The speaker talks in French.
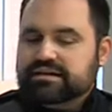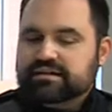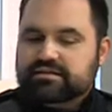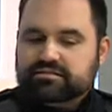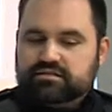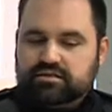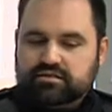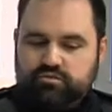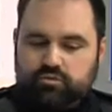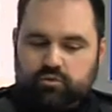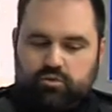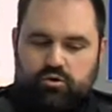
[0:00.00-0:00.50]
Ce
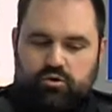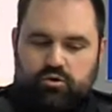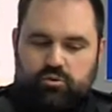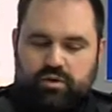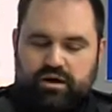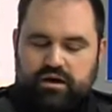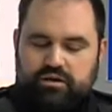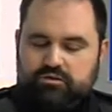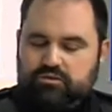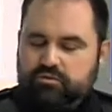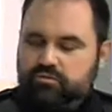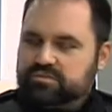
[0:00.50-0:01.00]
qu'il faut
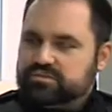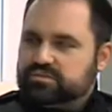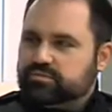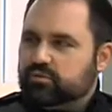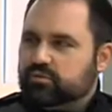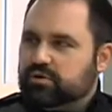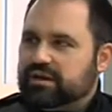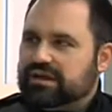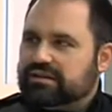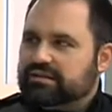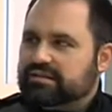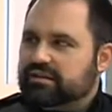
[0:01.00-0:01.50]
comprendre un petit
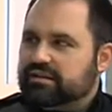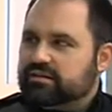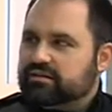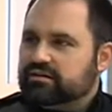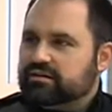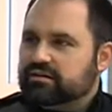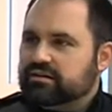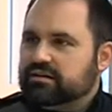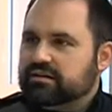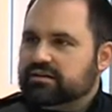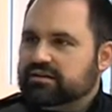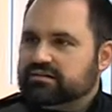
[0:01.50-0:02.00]
peu là-dedans,
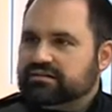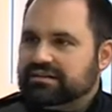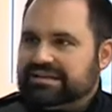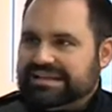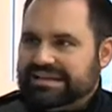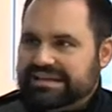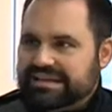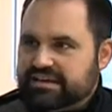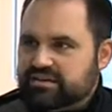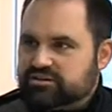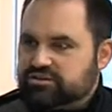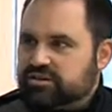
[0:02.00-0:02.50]
c'est
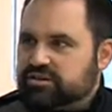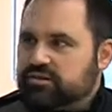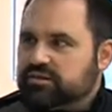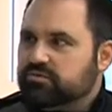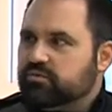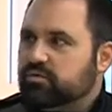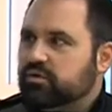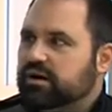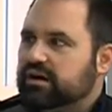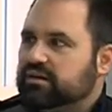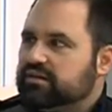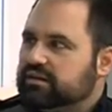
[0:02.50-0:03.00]
que les gens qui
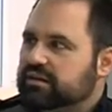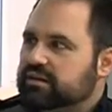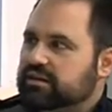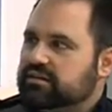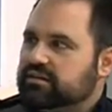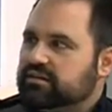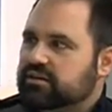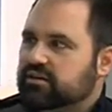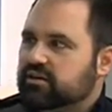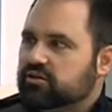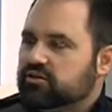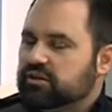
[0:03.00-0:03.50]
vont rentrer à
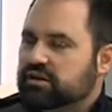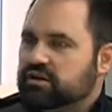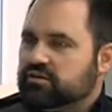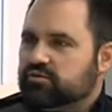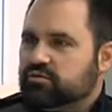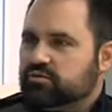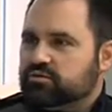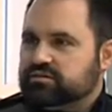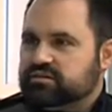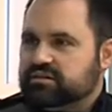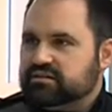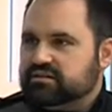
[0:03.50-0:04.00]
l'intérieur de
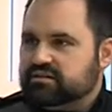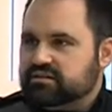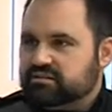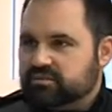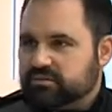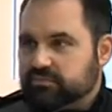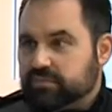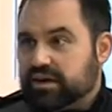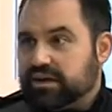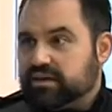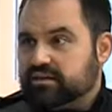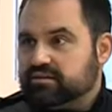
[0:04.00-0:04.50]
l'avion, si
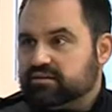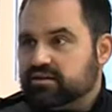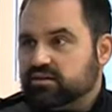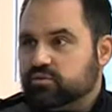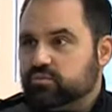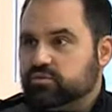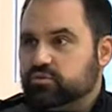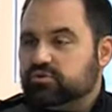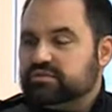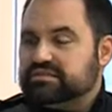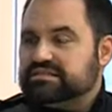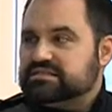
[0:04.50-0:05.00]
par
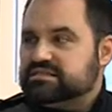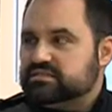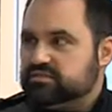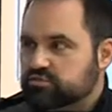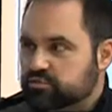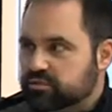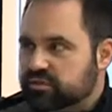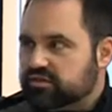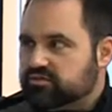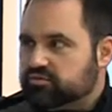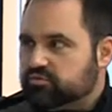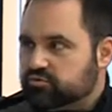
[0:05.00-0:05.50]
exemple il y a une
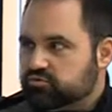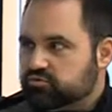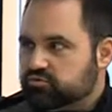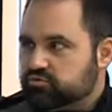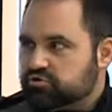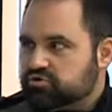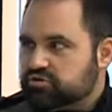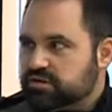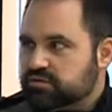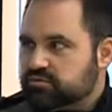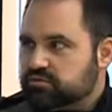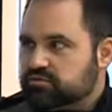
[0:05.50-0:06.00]
situation
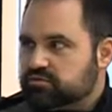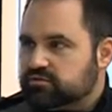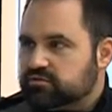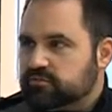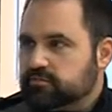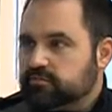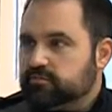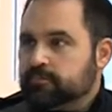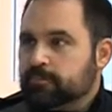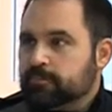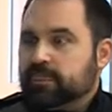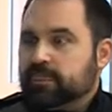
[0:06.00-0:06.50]
d'urgence,
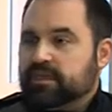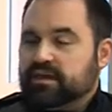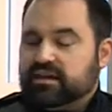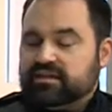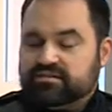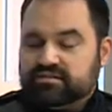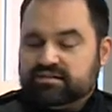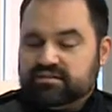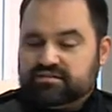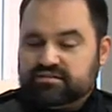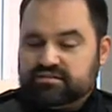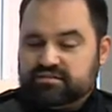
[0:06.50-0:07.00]
et
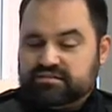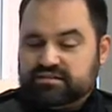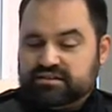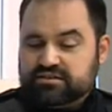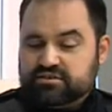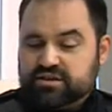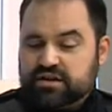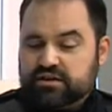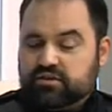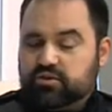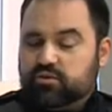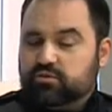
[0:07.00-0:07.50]
ces
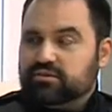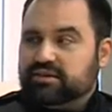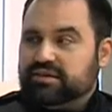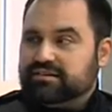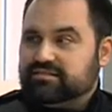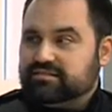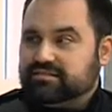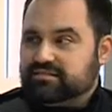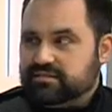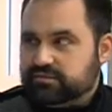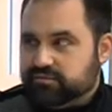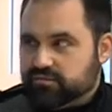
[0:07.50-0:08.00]
gens-là ont de la
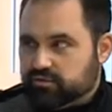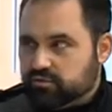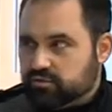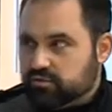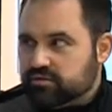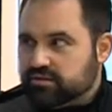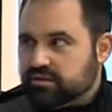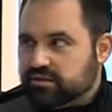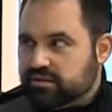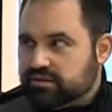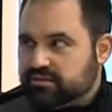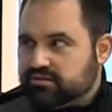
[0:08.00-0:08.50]

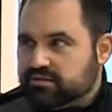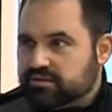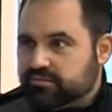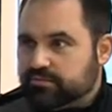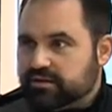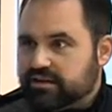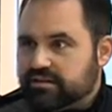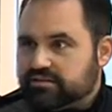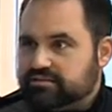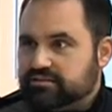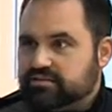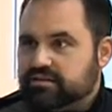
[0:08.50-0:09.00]
difficulté à se
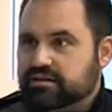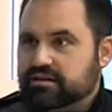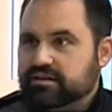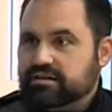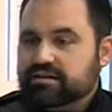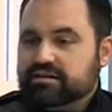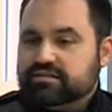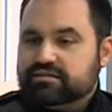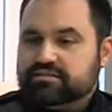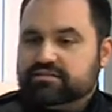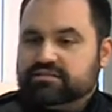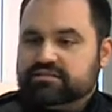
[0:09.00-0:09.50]
déplacer.
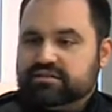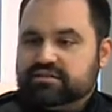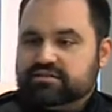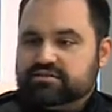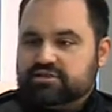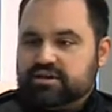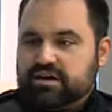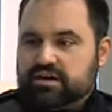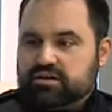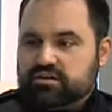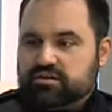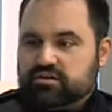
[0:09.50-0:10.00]
Si ces
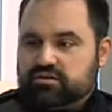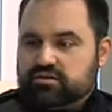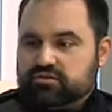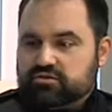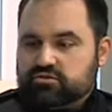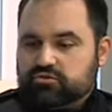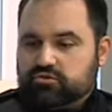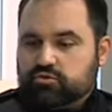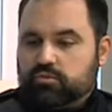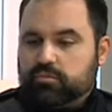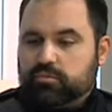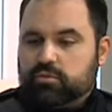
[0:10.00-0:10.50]
gens-là
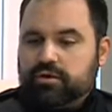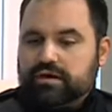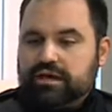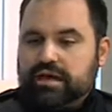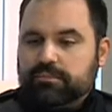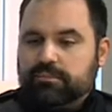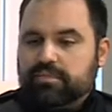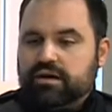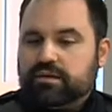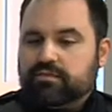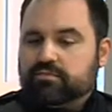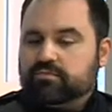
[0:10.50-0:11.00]
sont pas
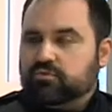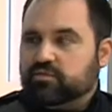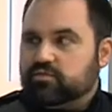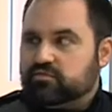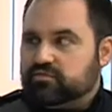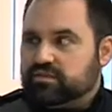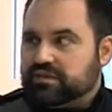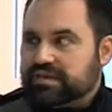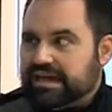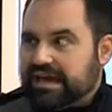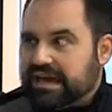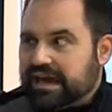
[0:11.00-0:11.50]
capables de
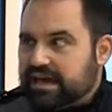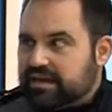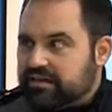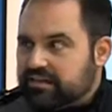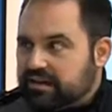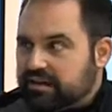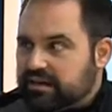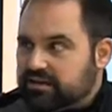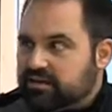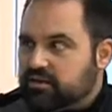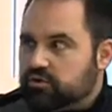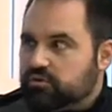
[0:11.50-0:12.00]
venir en
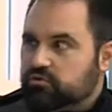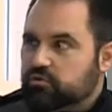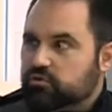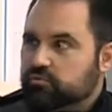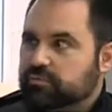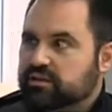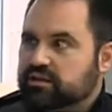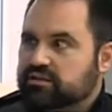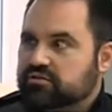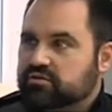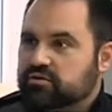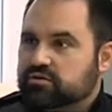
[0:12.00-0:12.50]
aide à une autre
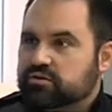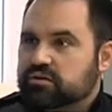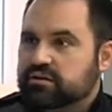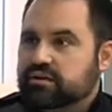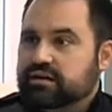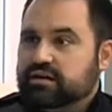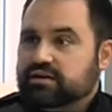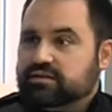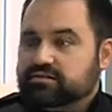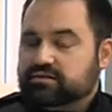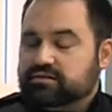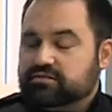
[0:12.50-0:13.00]
personne,
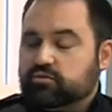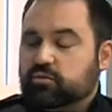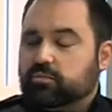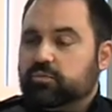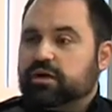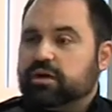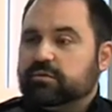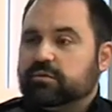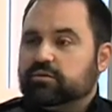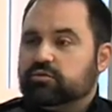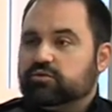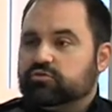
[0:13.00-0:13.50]
s'ils sont
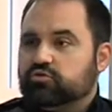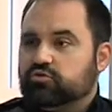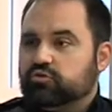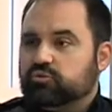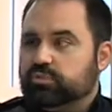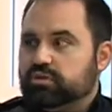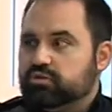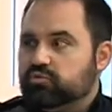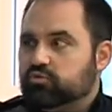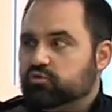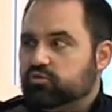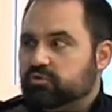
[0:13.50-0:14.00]
pas capables de
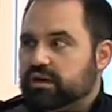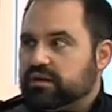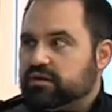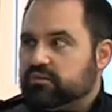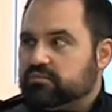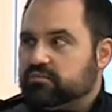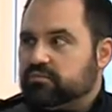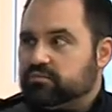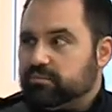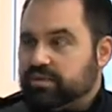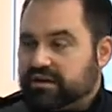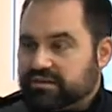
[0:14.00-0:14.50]
s'occuper
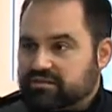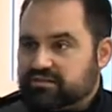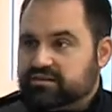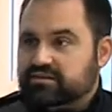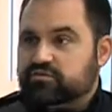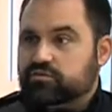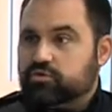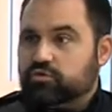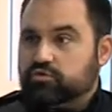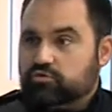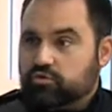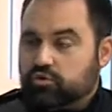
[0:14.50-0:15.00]
d'eux-mêmes parce qu'ils
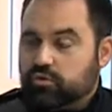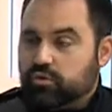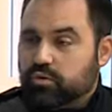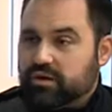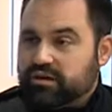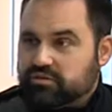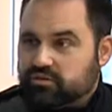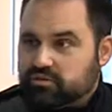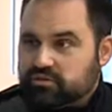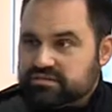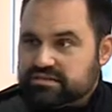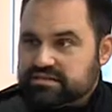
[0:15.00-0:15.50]
sont trop
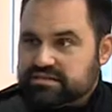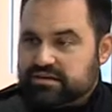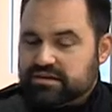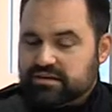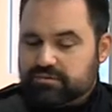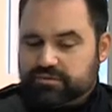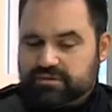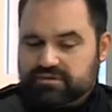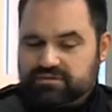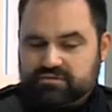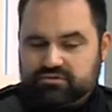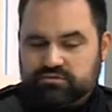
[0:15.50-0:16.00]
intoxiqués,
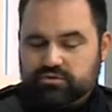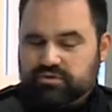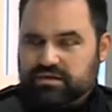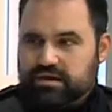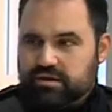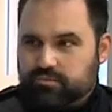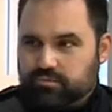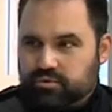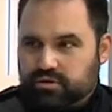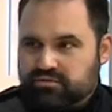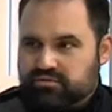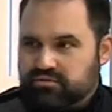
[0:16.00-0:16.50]
parce qu'ils sont
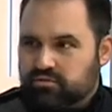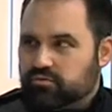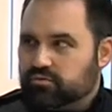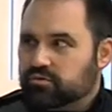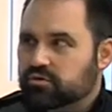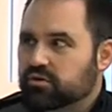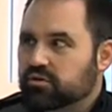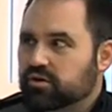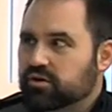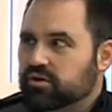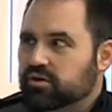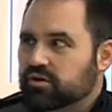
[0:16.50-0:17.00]
en boisson,
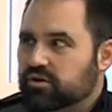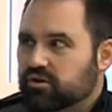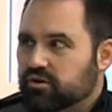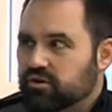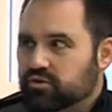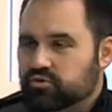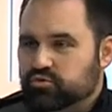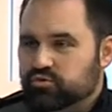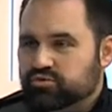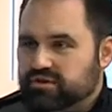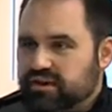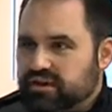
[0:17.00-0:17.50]

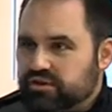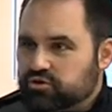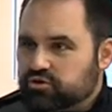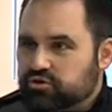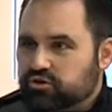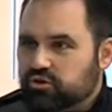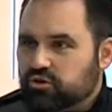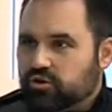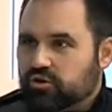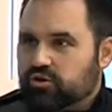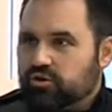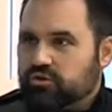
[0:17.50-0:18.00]
euh, usage
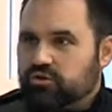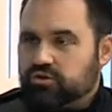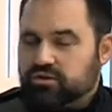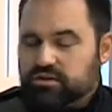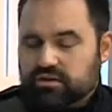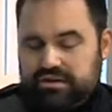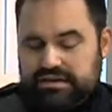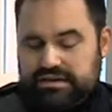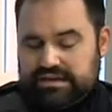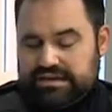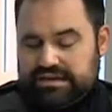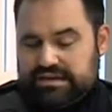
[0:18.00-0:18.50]
de drogue,
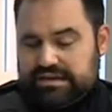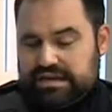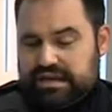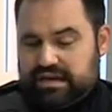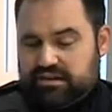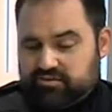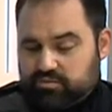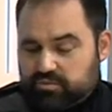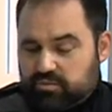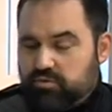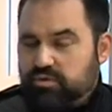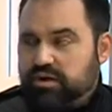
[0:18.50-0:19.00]

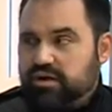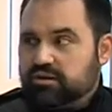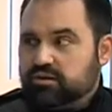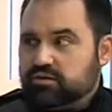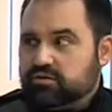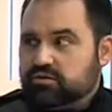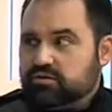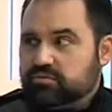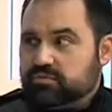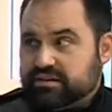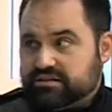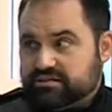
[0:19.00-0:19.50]
à ce
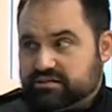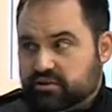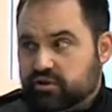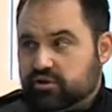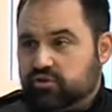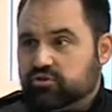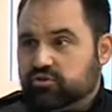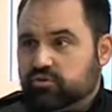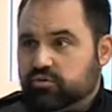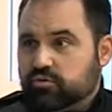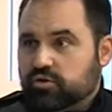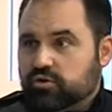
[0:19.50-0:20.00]
moment-là, mais c'est
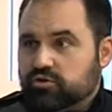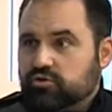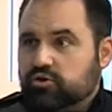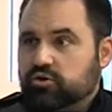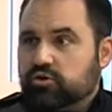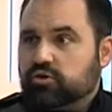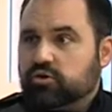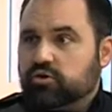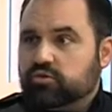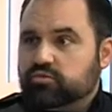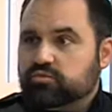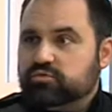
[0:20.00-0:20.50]
leur devoir de
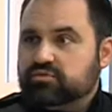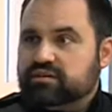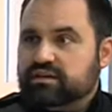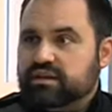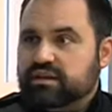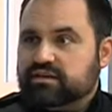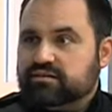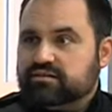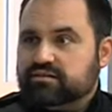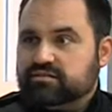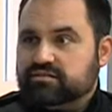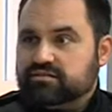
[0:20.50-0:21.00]
leur refuser
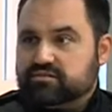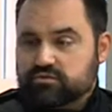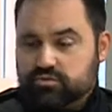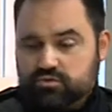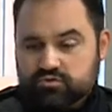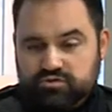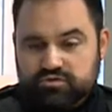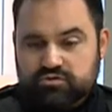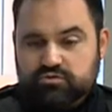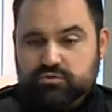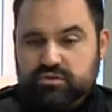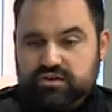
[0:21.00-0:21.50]
l'accès. S'il y a
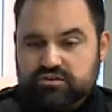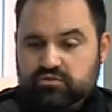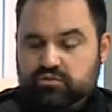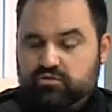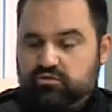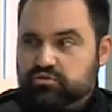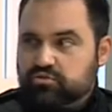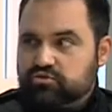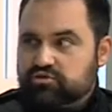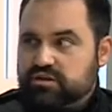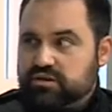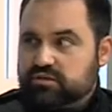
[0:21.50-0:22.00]
une situation
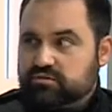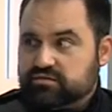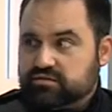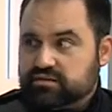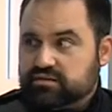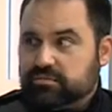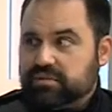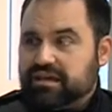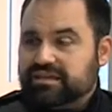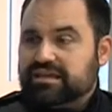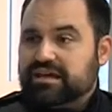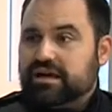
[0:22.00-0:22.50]
d'urgence,
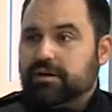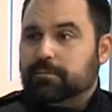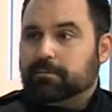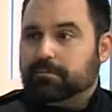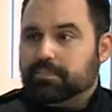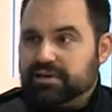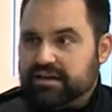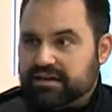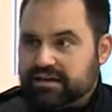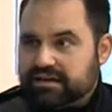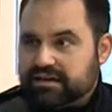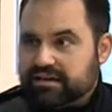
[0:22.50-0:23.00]
ils mettent en
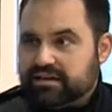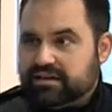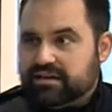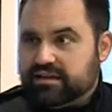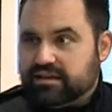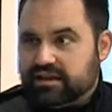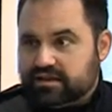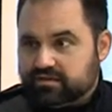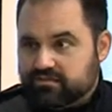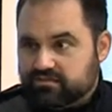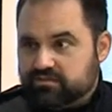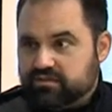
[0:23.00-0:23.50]
péril
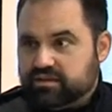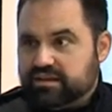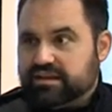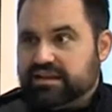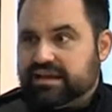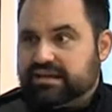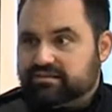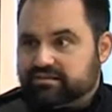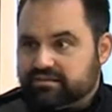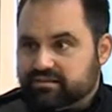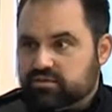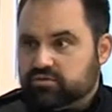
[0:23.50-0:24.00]
la vie et
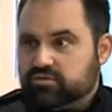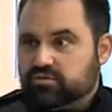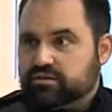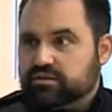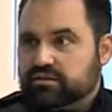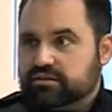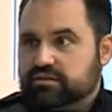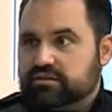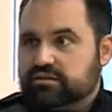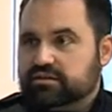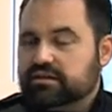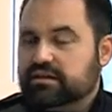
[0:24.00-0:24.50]
la
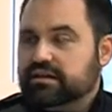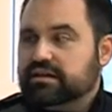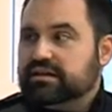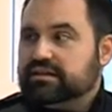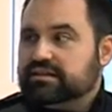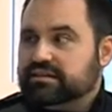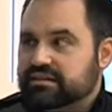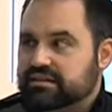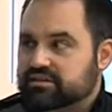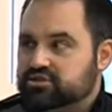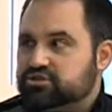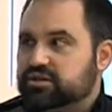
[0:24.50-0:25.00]
sécurité
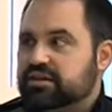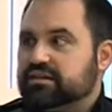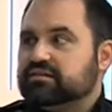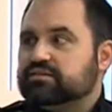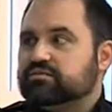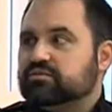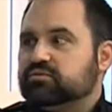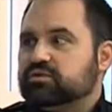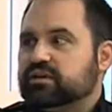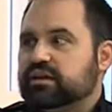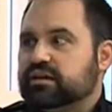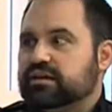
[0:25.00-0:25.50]
des gens qui
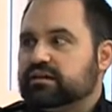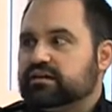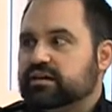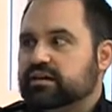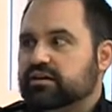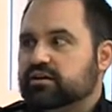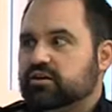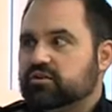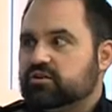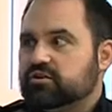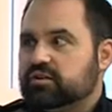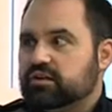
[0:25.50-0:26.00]
sont à
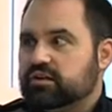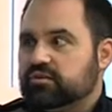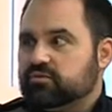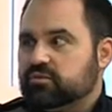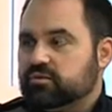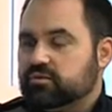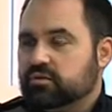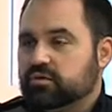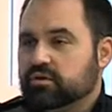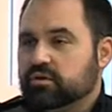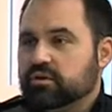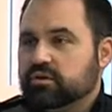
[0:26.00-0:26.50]
l'intérieur d'un
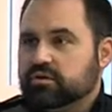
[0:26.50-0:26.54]
avion.